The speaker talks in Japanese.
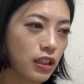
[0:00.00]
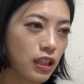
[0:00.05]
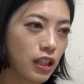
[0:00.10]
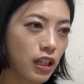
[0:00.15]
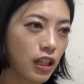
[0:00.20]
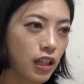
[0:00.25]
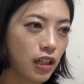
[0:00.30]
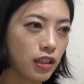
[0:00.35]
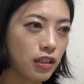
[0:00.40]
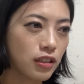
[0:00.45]
た
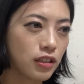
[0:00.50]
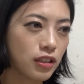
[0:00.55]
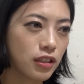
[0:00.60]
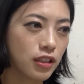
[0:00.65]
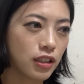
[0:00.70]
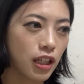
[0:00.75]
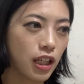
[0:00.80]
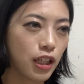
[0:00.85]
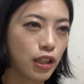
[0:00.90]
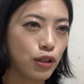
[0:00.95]
ら
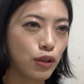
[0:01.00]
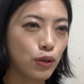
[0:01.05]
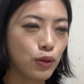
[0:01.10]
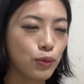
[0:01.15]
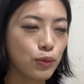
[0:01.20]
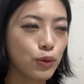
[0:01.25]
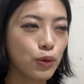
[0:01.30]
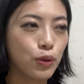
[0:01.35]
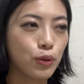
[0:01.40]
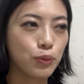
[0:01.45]
N
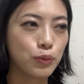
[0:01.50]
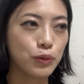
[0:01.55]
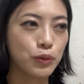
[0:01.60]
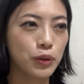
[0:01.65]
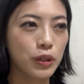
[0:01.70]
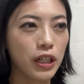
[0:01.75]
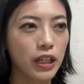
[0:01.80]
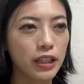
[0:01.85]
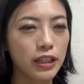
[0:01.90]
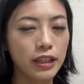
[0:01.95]
ウォームを
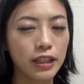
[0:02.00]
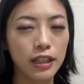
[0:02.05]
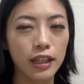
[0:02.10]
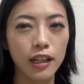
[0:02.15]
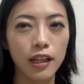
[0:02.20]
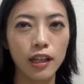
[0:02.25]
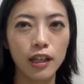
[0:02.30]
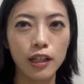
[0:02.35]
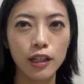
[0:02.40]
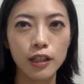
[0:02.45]
買っ
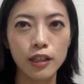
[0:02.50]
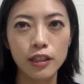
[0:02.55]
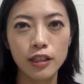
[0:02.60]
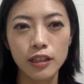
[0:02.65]
て